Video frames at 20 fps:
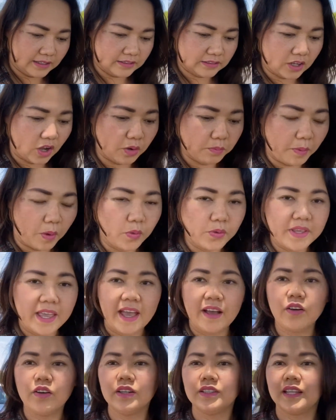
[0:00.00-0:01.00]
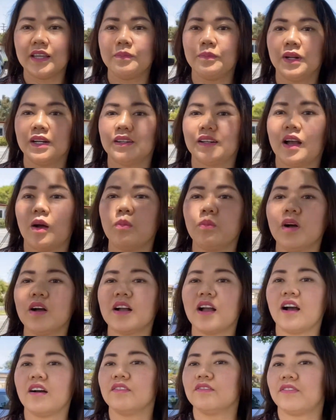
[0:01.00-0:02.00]
Còn mẫu giáo thì mình không có
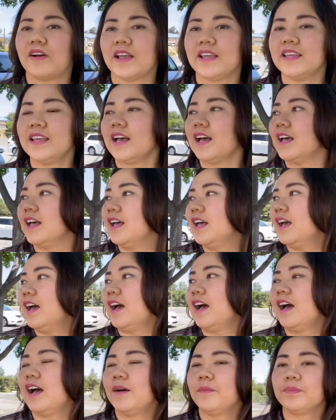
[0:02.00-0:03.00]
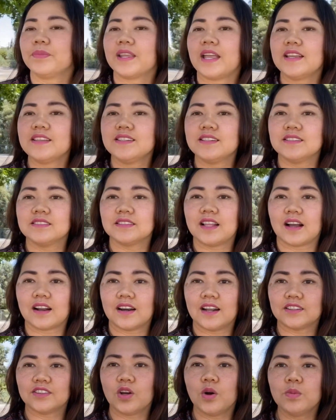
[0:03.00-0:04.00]
cần phải cái trường
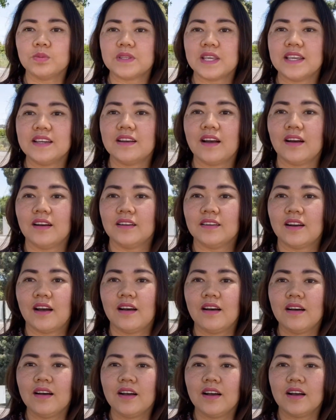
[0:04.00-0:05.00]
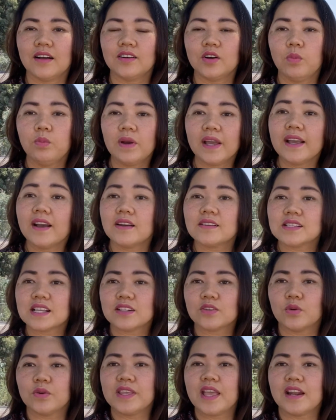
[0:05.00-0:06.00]
thật là tốt, chỉ cần nó đúng cái ngân
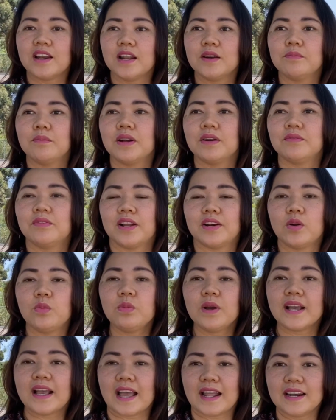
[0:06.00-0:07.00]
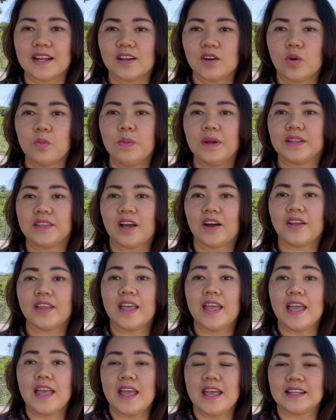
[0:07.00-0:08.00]
sách của gia đình mình và đúng cái khả năng của mình thôi.
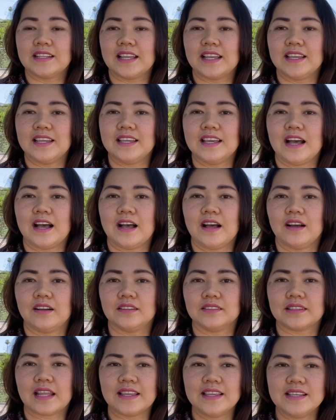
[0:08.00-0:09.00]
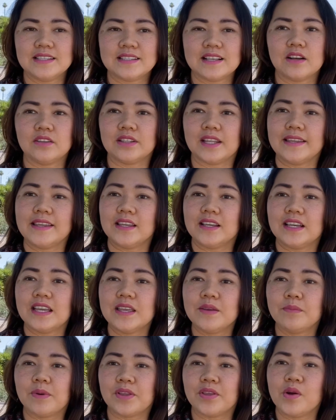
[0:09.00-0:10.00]
Thì tại vì sao? Tại vì
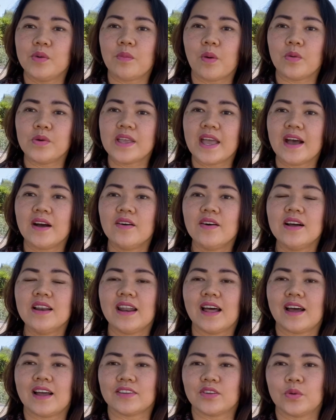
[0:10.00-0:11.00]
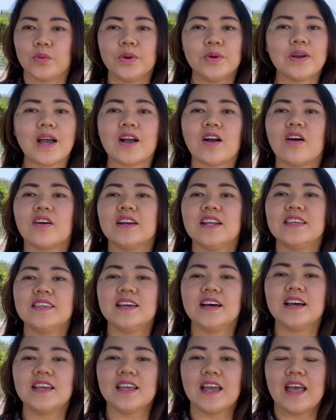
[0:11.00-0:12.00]
khi mà vô mẫu giáo là chủ yếu các con đi
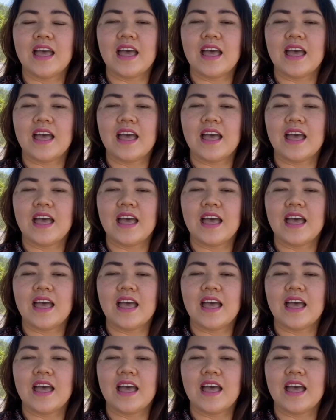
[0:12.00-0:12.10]
chơi.